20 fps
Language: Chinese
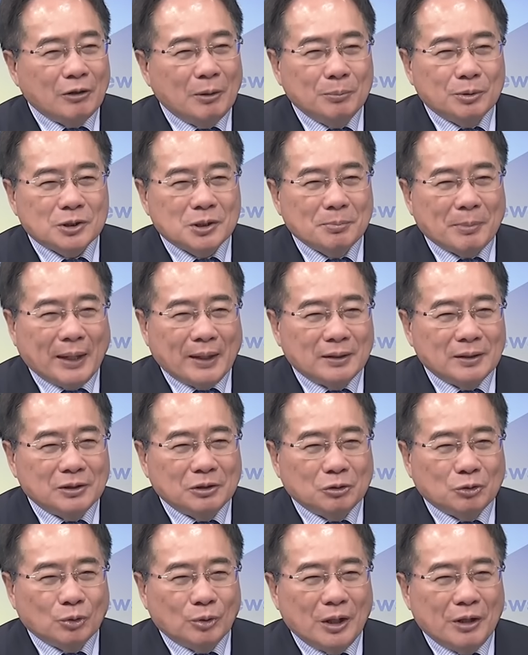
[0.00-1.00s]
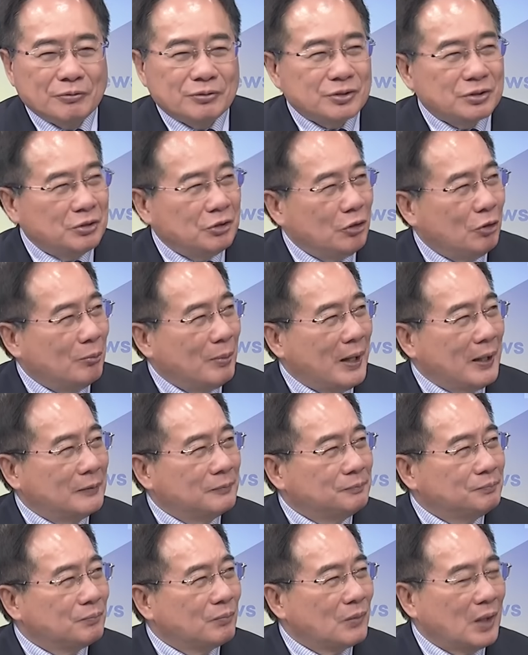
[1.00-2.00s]
湾不是买了很多 F 十六吗？
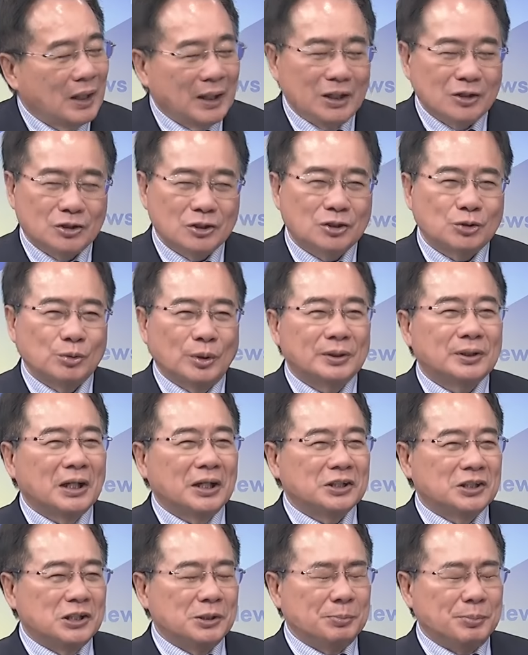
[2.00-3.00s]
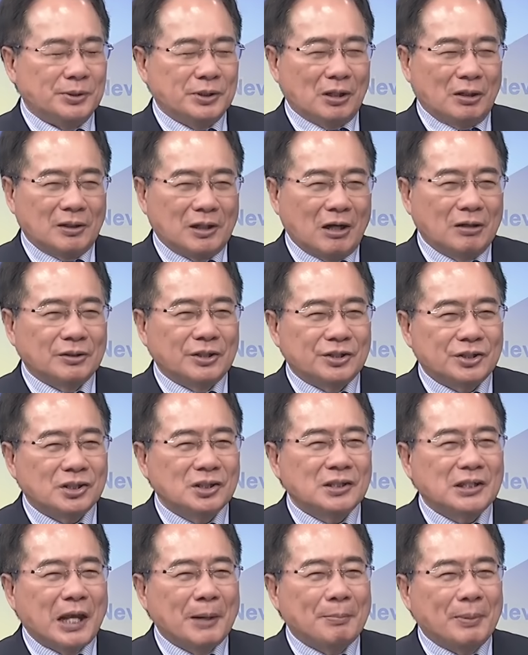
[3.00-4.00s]
当然是所谓等级比较高的
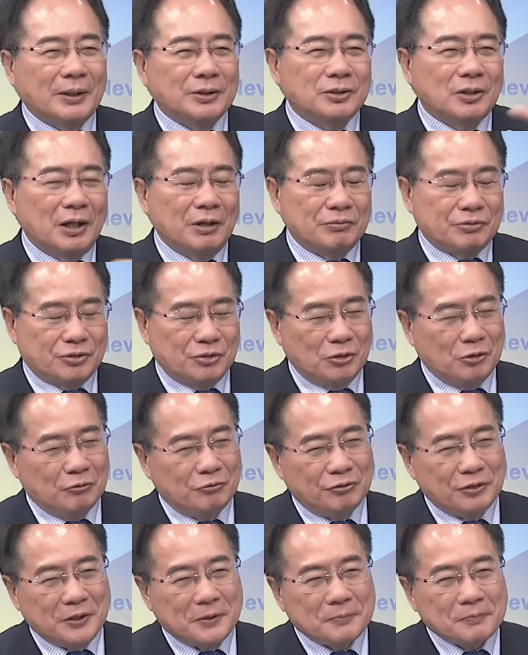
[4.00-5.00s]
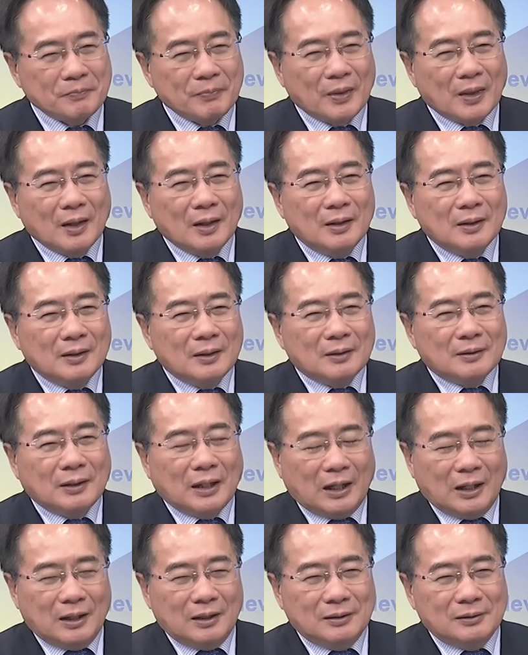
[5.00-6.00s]
四代半叫 F 十六 V。
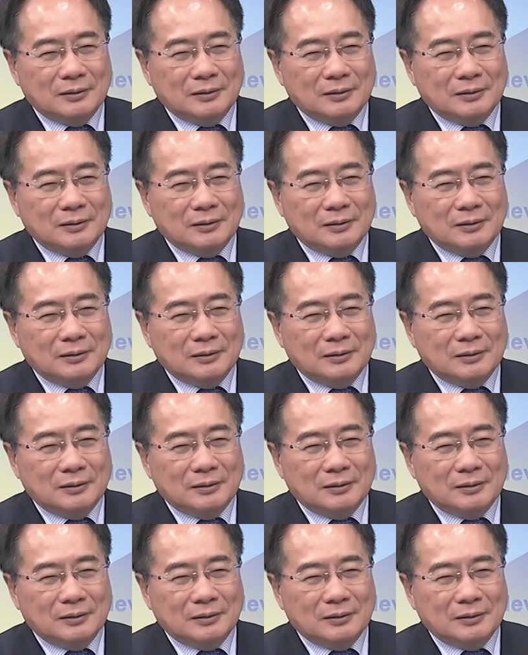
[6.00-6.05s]
那